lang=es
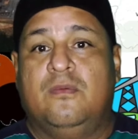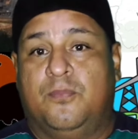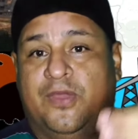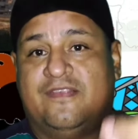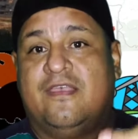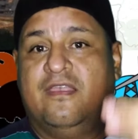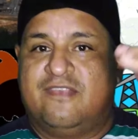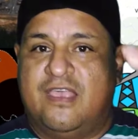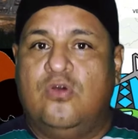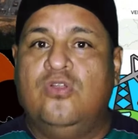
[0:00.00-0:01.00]
Pues
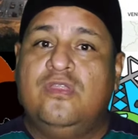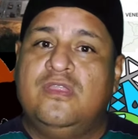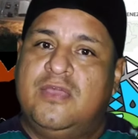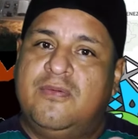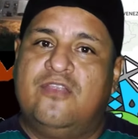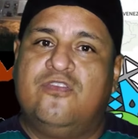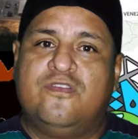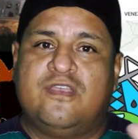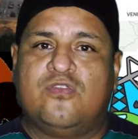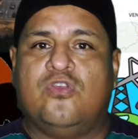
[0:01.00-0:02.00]
según
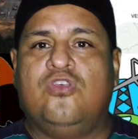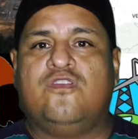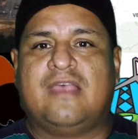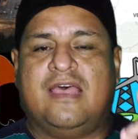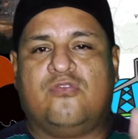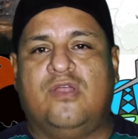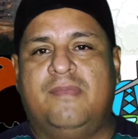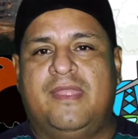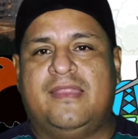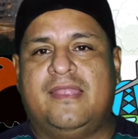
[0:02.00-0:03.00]
diversos estudios
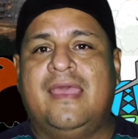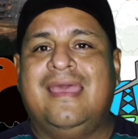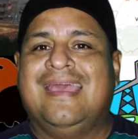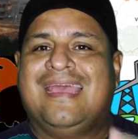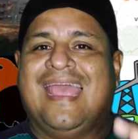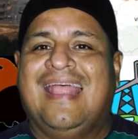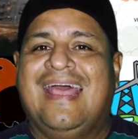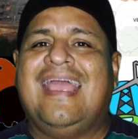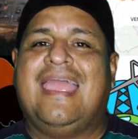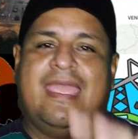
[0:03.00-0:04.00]
actualmente,
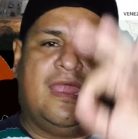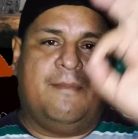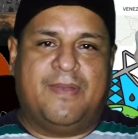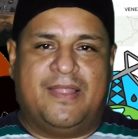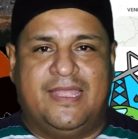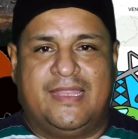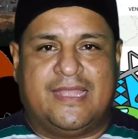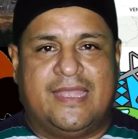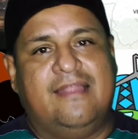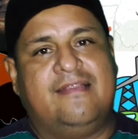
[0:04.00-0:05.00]
quedan en el
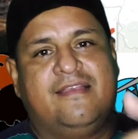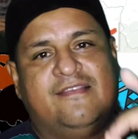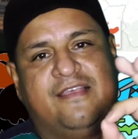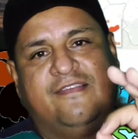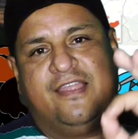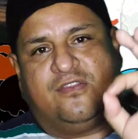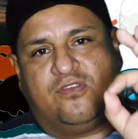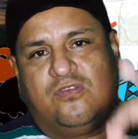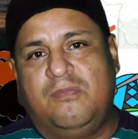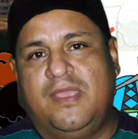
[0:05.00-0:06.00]
planeta entre
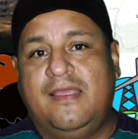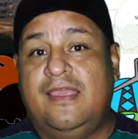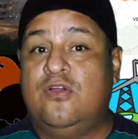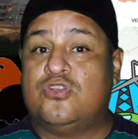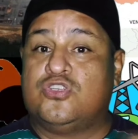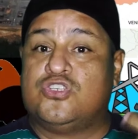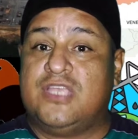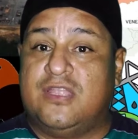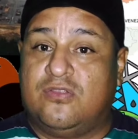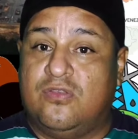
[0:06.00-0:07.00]
600 mil y
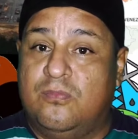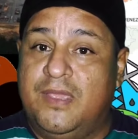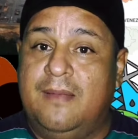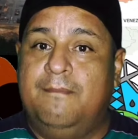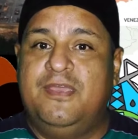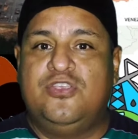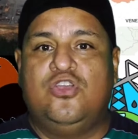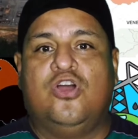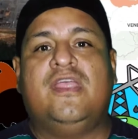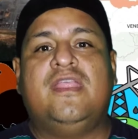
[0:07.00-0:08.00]
800 mil
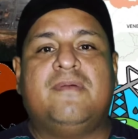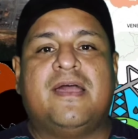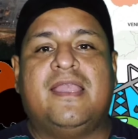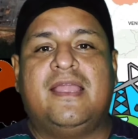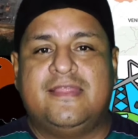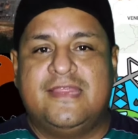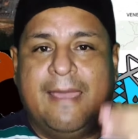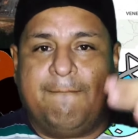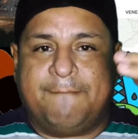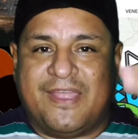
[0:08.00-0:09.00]
millones de barriles
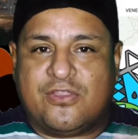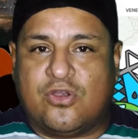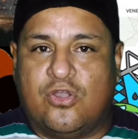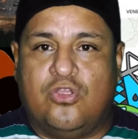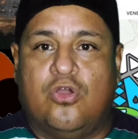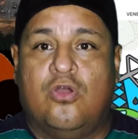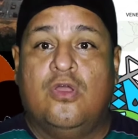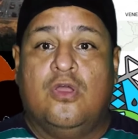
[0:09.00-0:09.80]
de petróleo